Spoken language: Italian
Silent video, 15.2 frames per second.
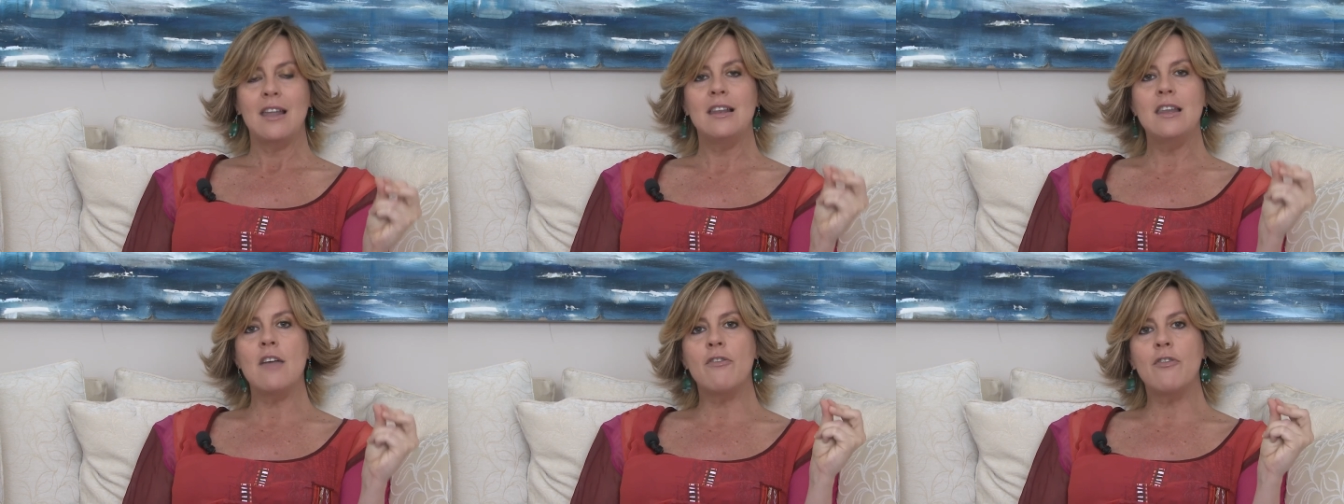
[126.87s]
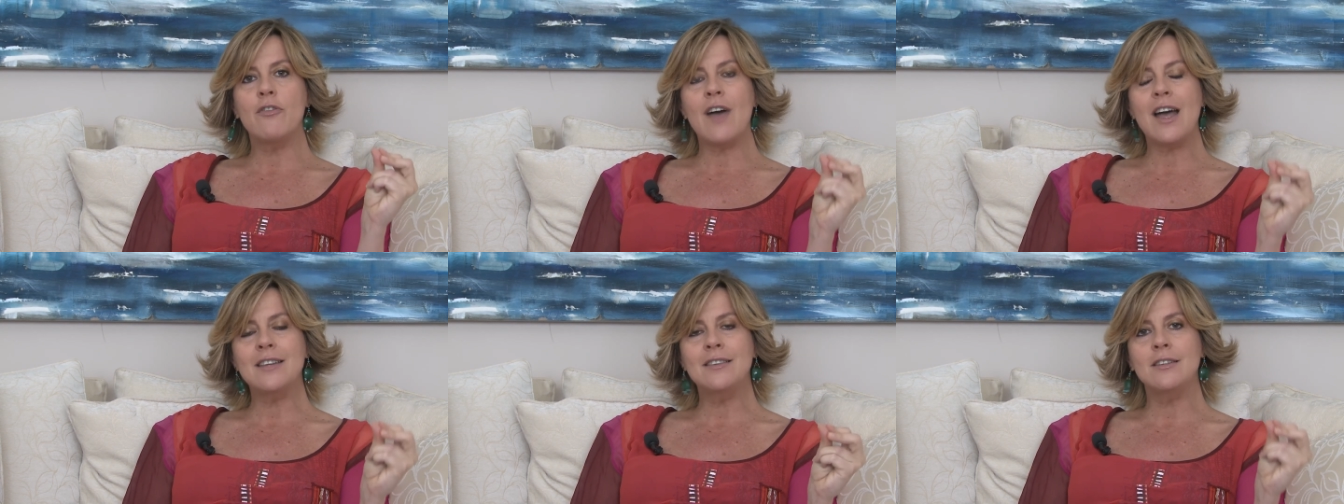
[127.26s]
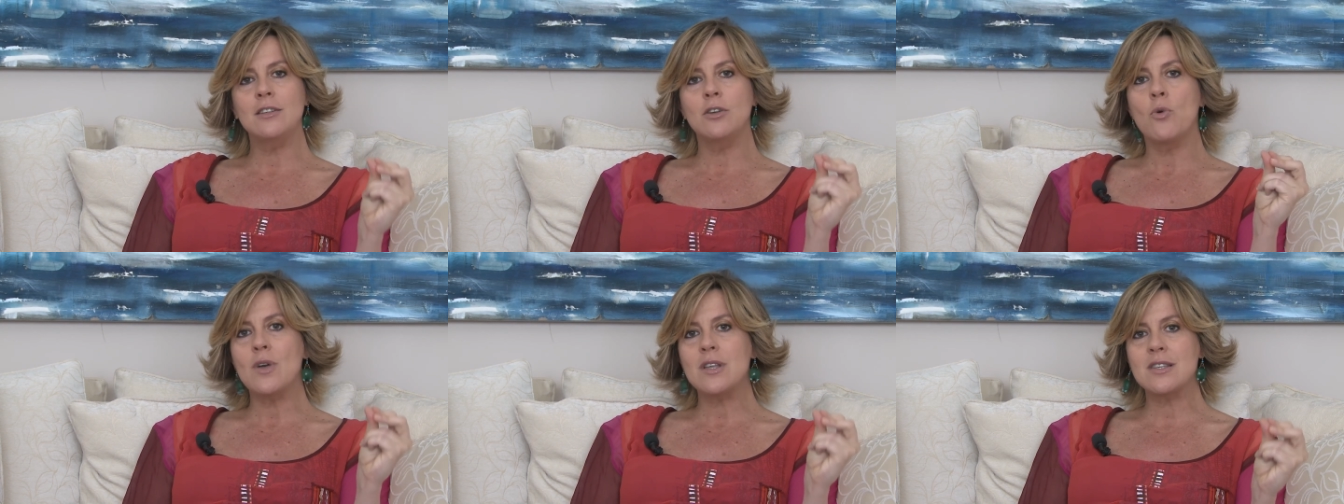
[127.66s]
Gli effetti
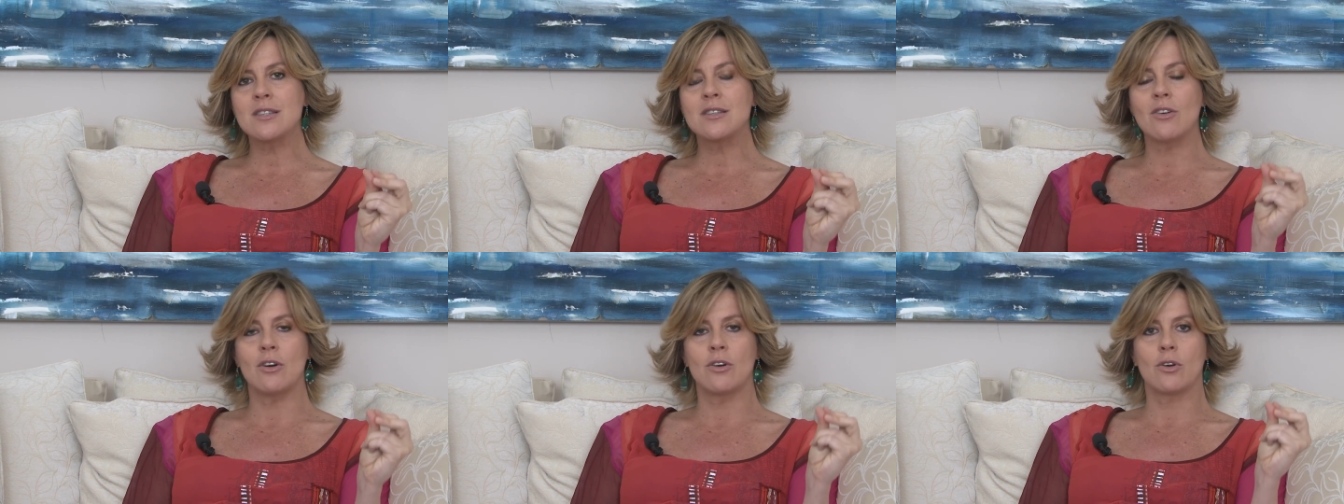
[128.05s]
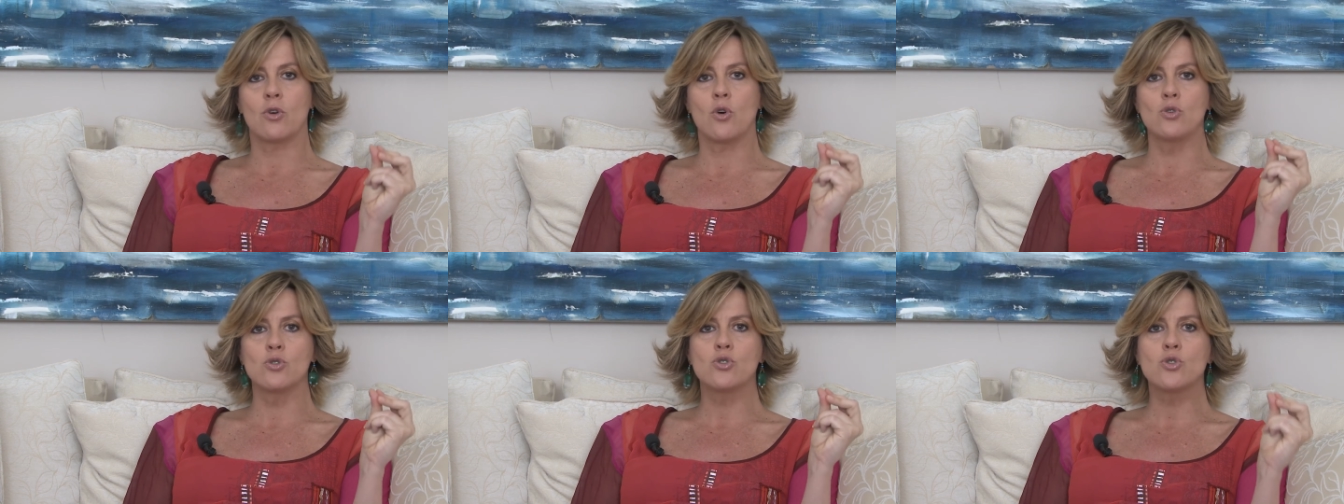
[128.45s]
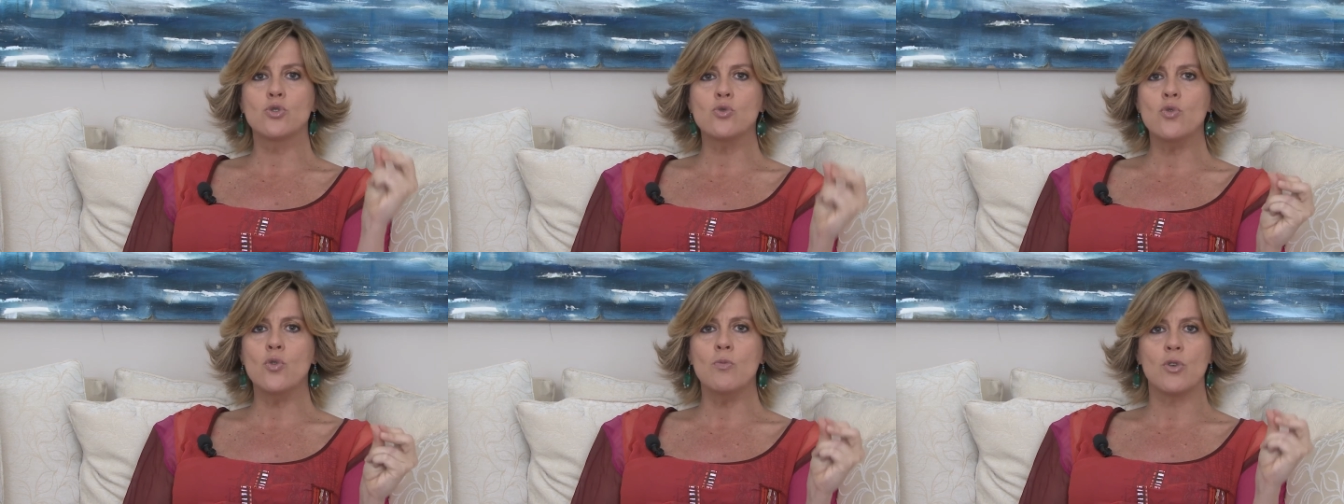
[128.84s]
di questo
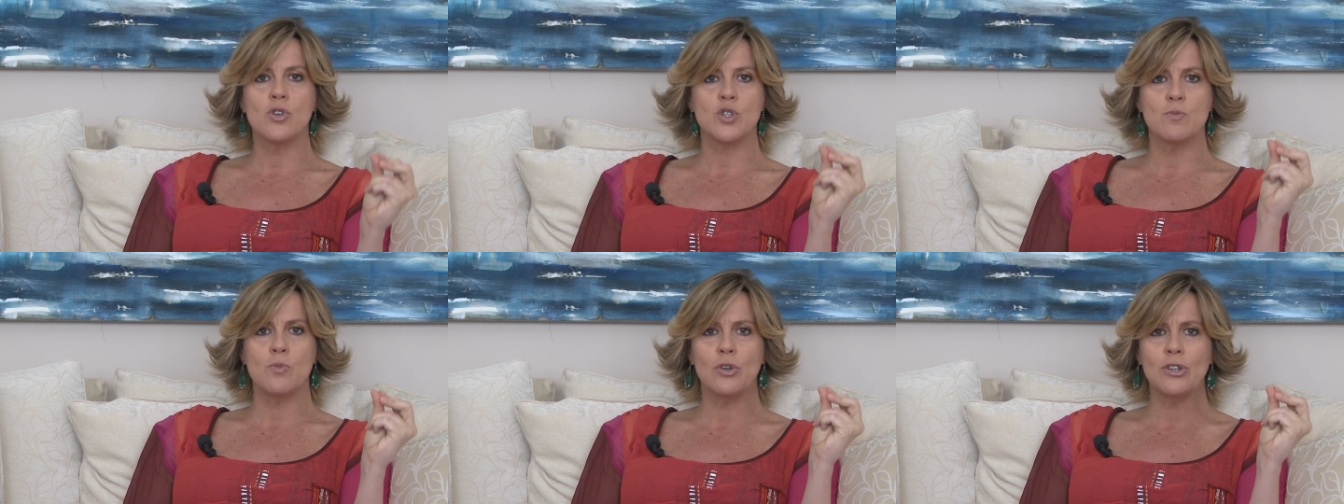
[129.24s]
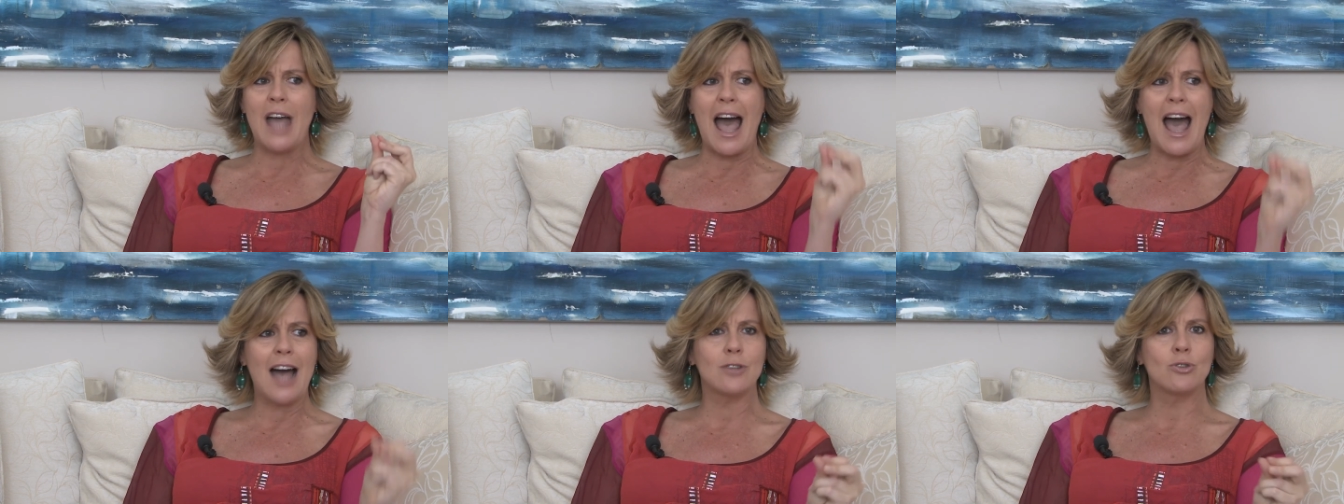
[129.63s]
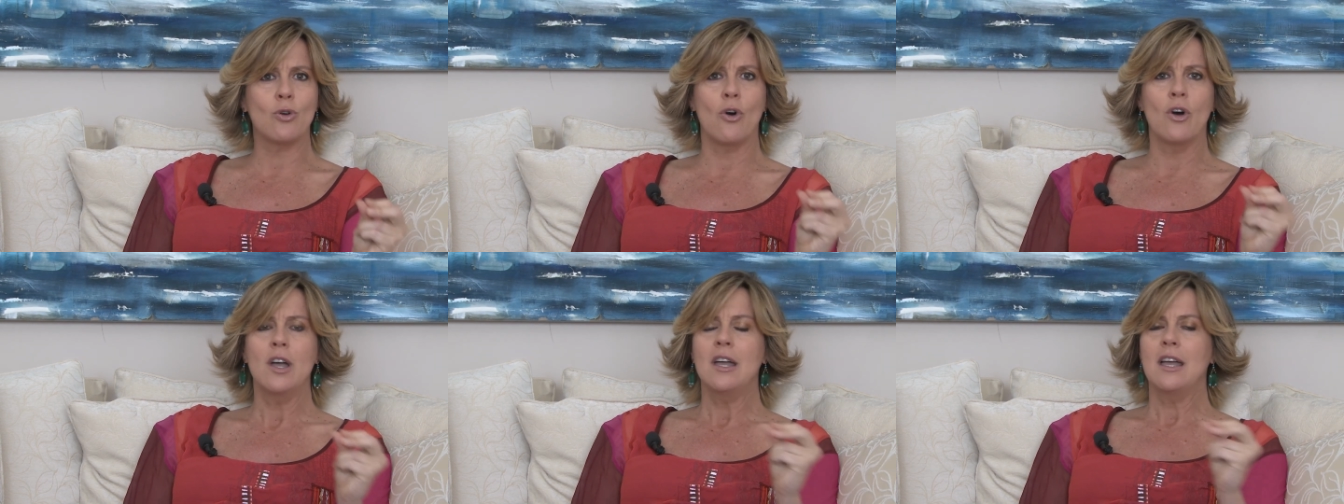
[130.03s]
consumo
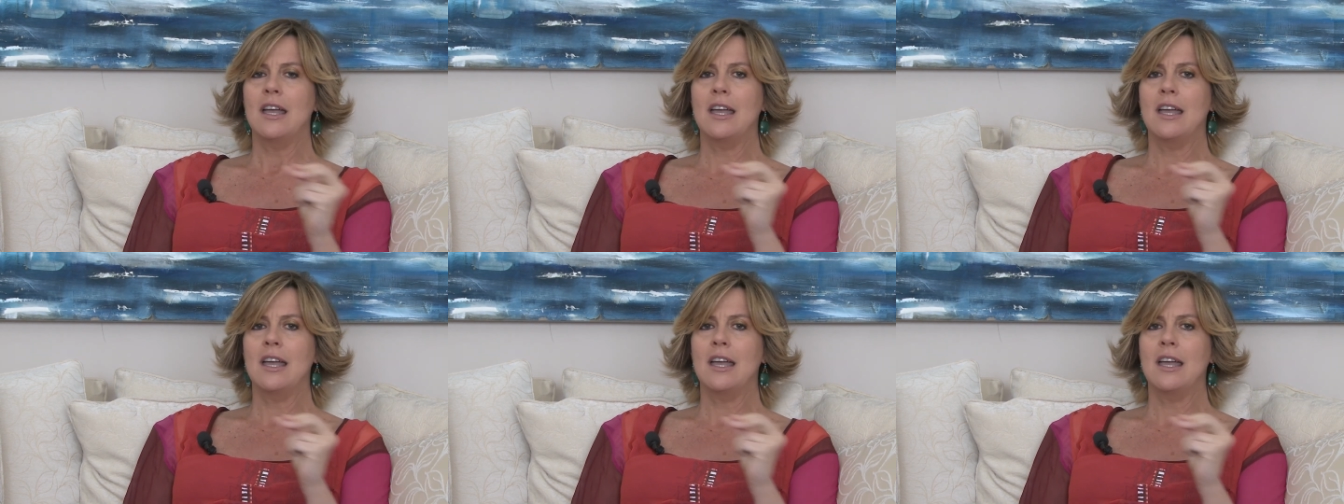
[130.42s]
smodato,